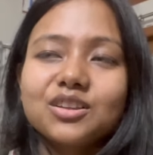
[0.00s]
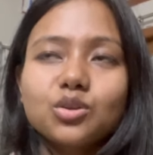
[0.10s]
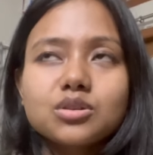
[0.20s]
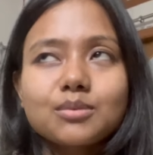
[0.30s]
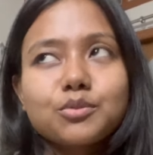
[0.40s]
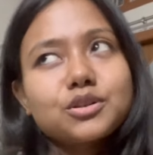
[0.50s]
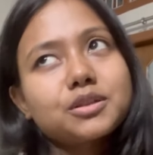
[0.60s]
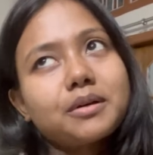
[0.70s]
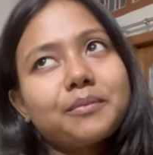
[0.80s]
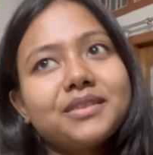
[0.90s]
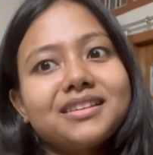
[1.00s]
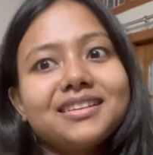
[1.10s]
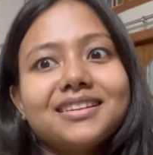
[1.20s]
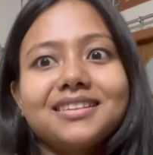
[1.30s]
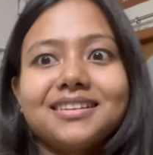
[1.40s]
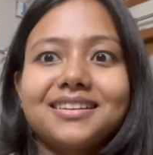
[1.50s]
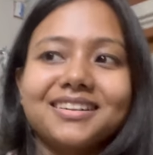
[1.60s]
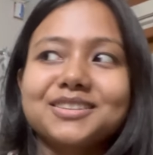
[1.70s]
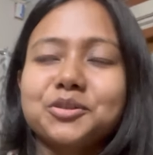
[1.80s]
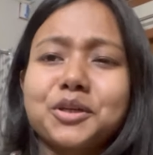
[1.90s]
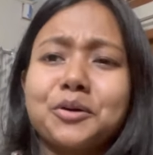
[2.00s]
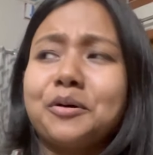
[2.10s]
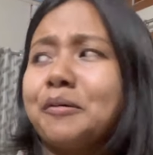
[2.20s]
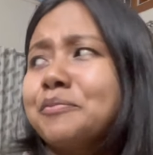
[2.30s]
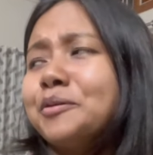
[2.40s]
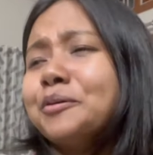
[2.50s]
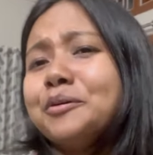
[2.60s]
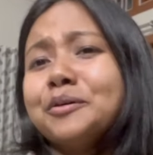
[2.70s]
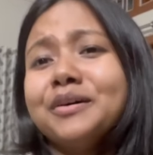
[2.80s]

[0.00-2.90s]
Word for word: तो सबको जवाब देते देते थक चुके हो हम दोनों